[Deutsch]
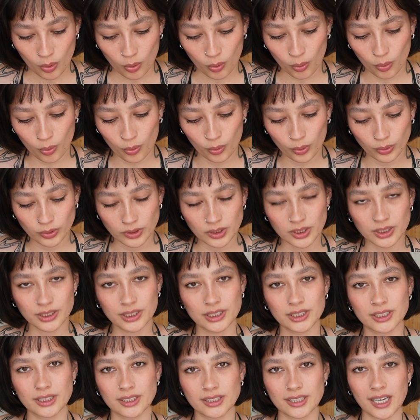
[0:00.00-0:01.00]

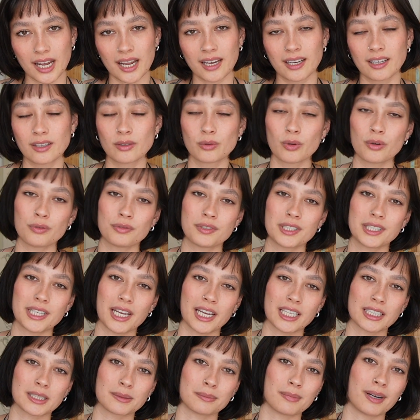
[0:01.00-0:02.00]
Und dann durfte ich
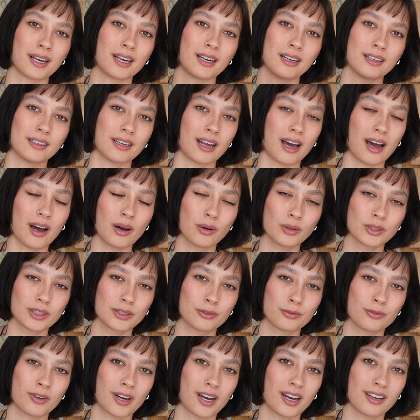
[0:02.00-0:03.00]
erstmal nach Hause
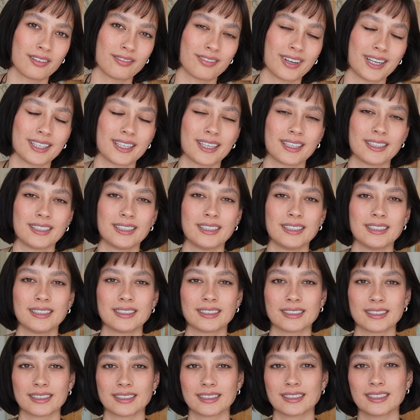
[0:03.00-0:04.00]
fahren, weil dann
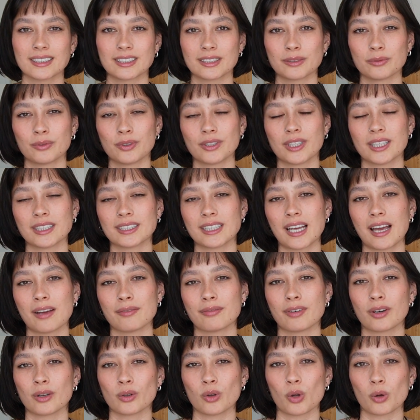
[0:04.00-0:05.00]
hieß es, es wird jetzt
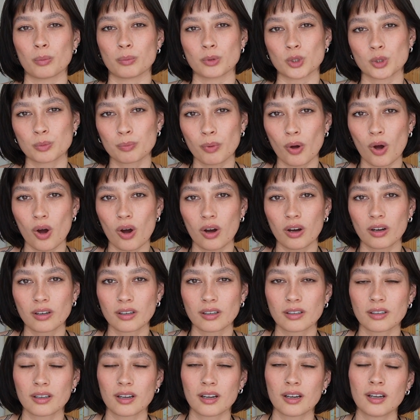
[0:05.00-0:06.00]
einfach noch
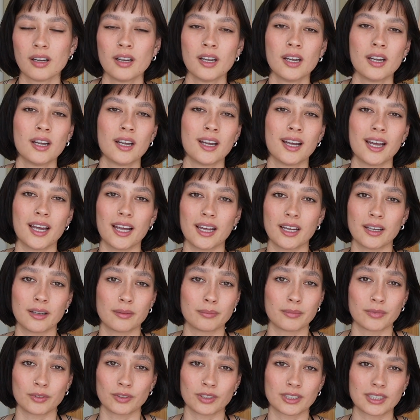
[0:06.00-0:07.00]
besprochen.
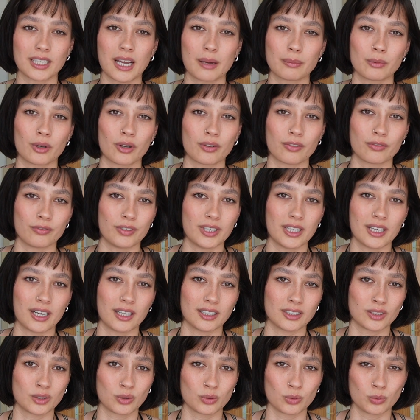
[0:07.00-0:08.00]
Ähm, und es gab noch
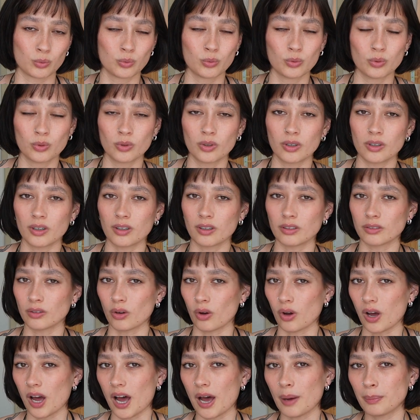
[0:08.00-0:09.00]
weder zu
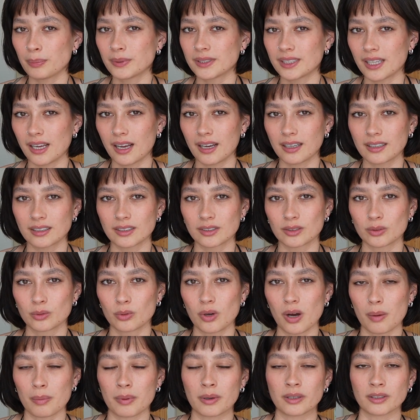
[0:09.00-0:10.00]
noch Absage so,
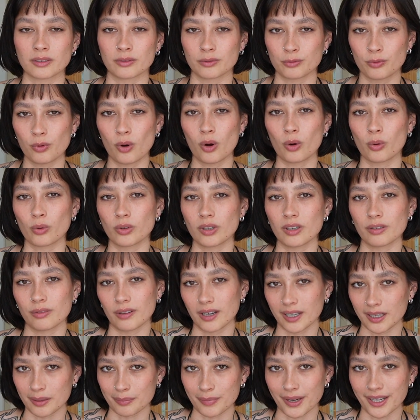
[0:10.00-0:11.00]
aber Vorrunde
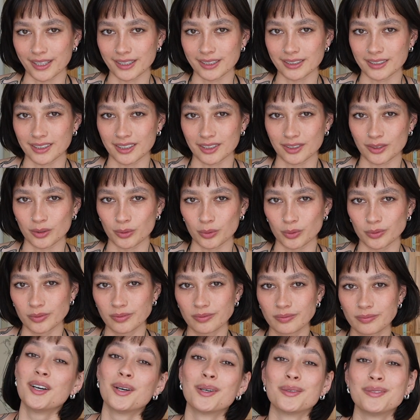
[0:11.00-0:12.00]
war gemeistert so.
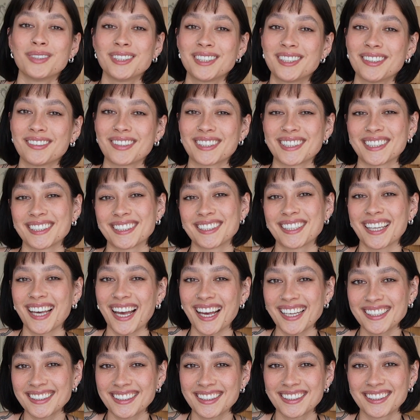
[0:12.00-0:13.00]
Und wisst ihr, was das
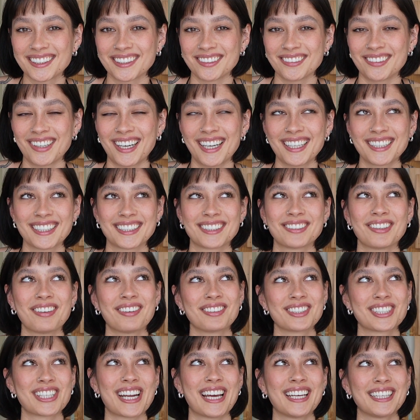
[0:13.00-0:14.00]
Krasseste war? Das war
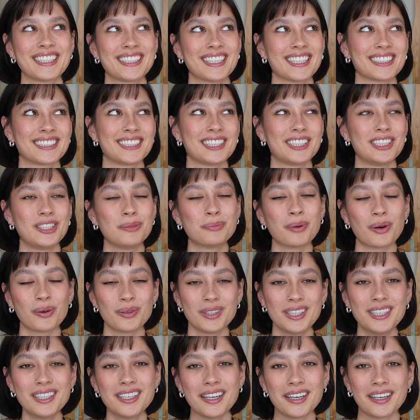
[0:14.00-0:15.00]
wahrscheinlich, dass ich die
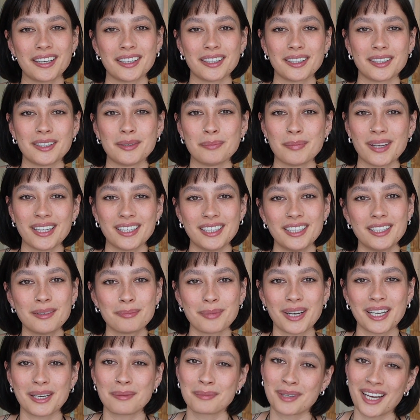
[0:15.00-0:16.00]
Paulina in Berlin
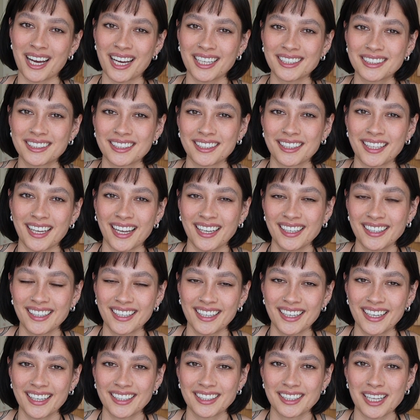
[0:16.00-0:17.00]
bei dem Casting
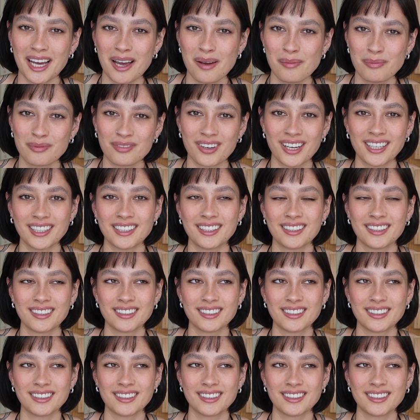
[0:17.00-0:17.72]
kennengelernt habe, weil